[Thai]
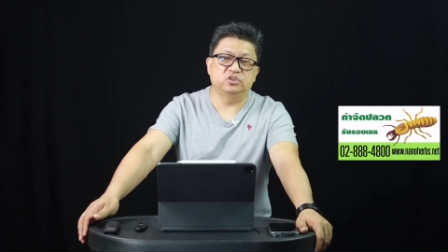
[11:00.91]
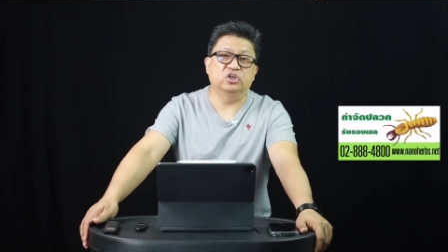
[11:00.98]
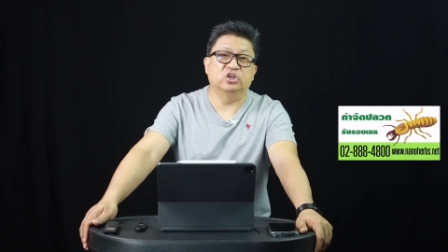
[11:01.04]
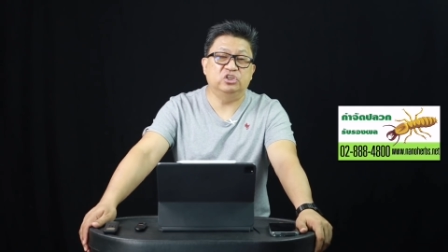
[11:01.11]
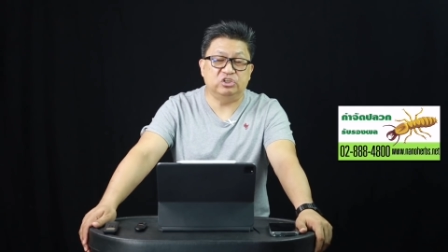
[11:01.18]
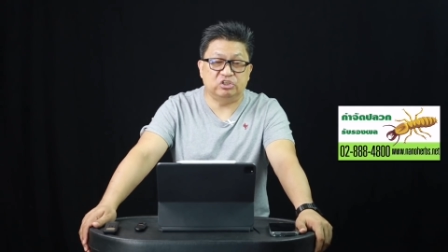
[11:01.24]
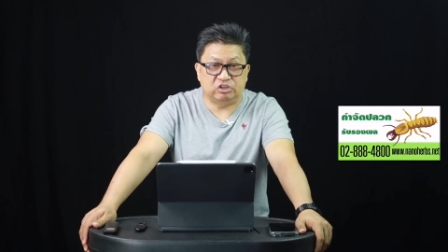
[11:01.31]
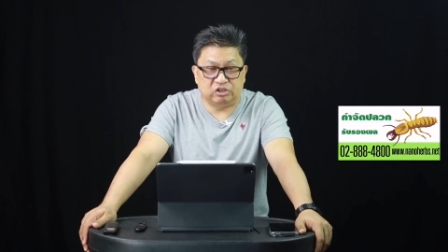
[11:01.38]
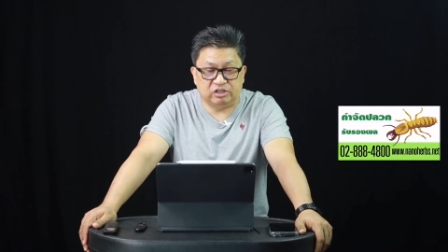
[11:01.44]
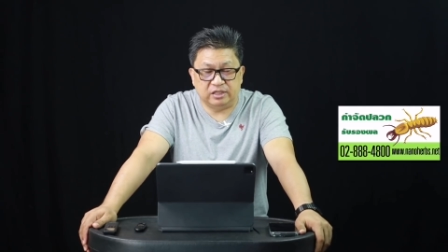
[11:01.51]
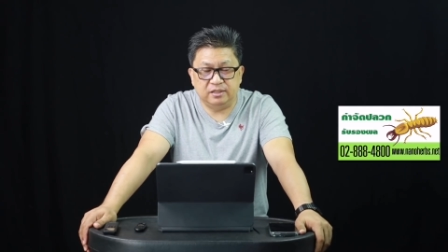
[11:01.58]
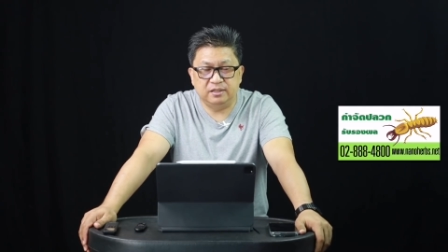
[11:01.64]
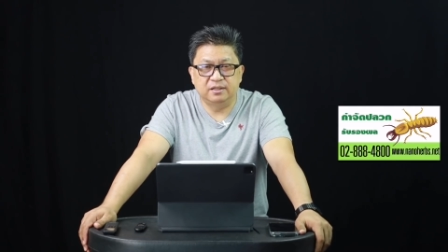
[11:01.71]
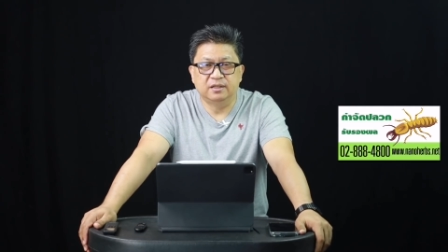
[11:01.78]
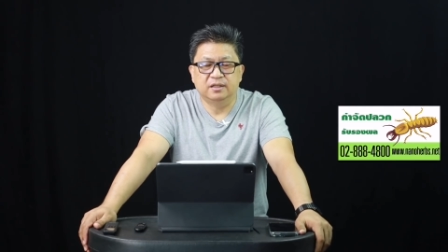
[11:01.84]
เฉ
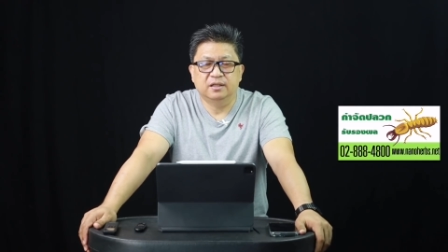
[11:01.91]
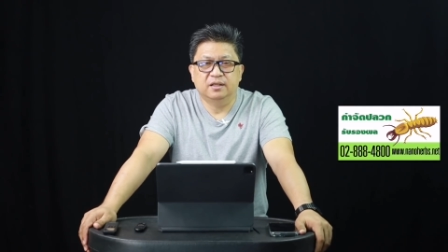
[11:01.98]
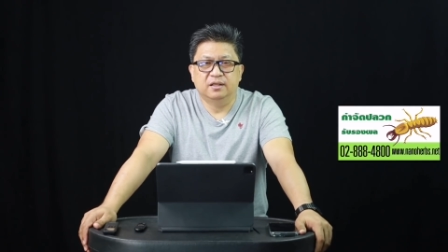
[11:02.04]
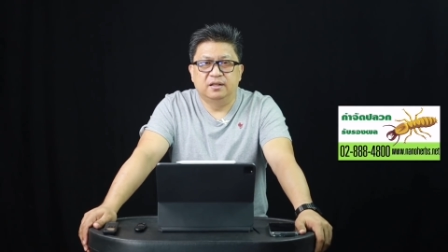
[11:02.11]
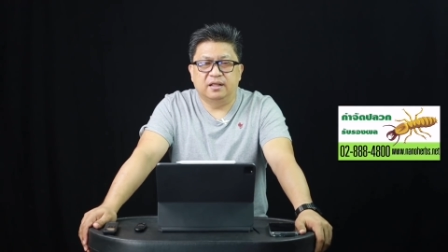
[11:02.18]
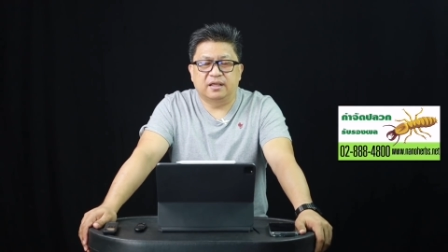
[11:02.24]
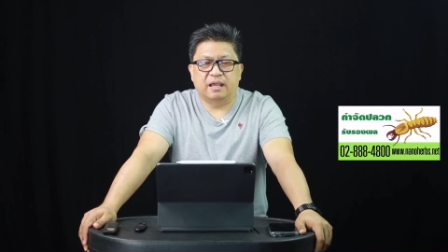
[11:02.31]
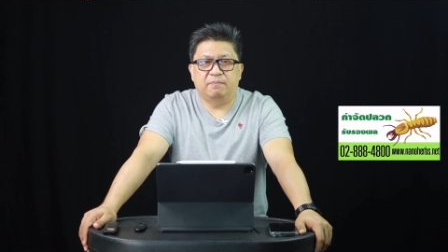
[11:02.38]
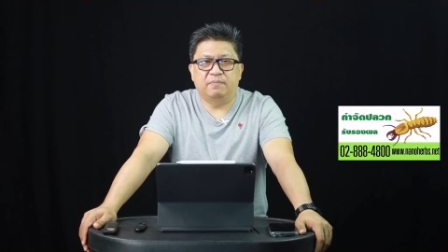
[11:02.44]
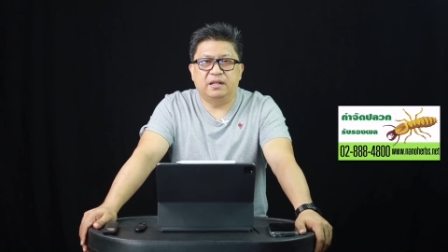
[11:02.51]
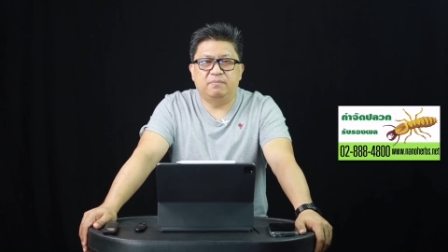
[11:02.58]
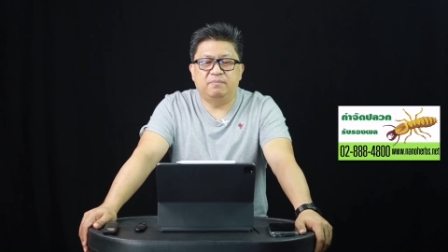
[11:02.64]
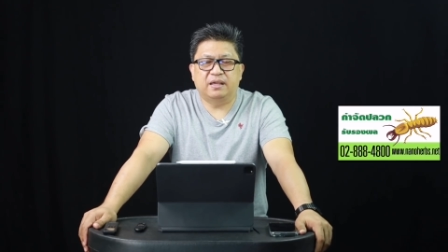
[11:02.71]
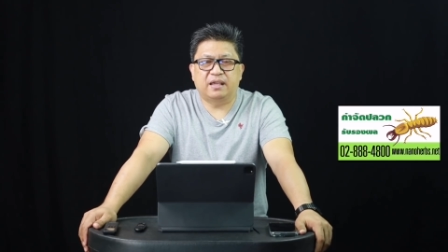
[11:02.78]
ยๆนะครับไม่ได้